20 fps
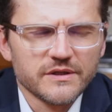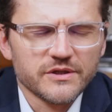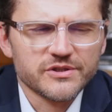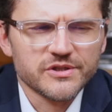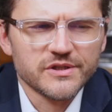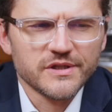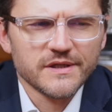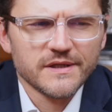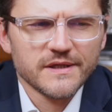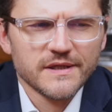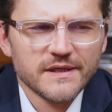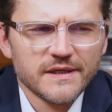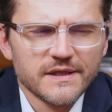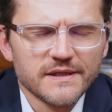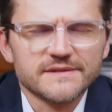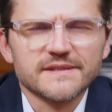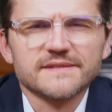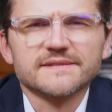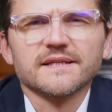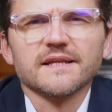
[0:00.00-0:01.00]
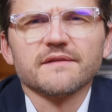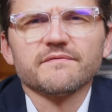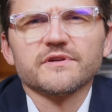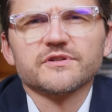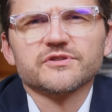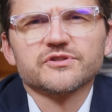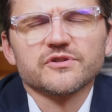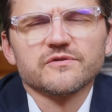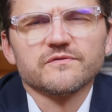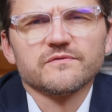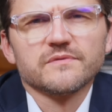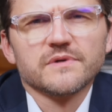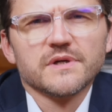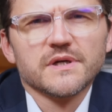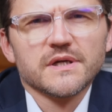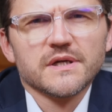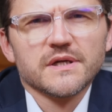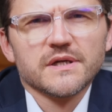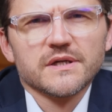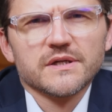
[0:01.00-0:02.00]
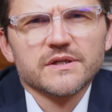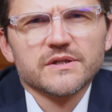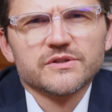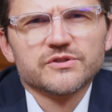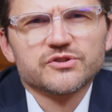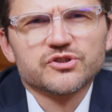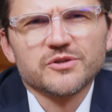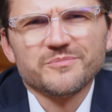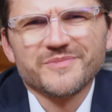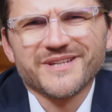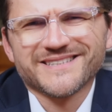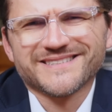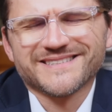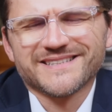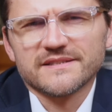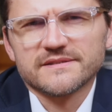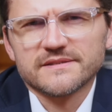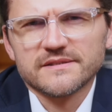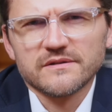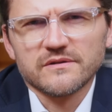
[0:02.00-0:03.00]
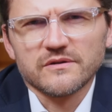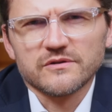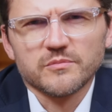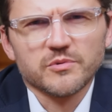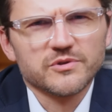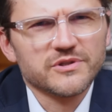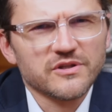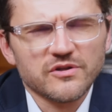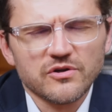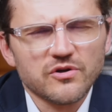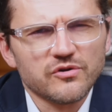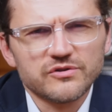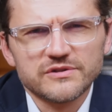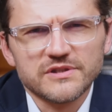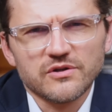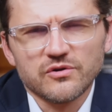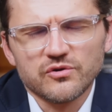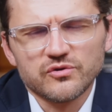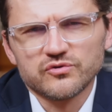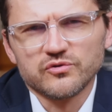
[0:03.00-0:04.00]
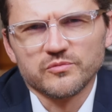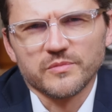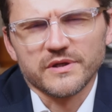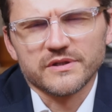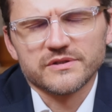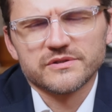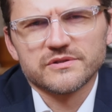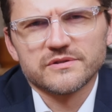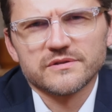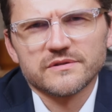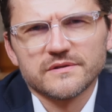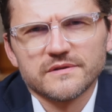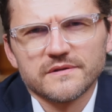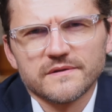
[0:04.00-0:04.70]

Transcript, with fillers: jeśli zastanawiasz się, czym jest synod, bo nie do końca go rozumiesz,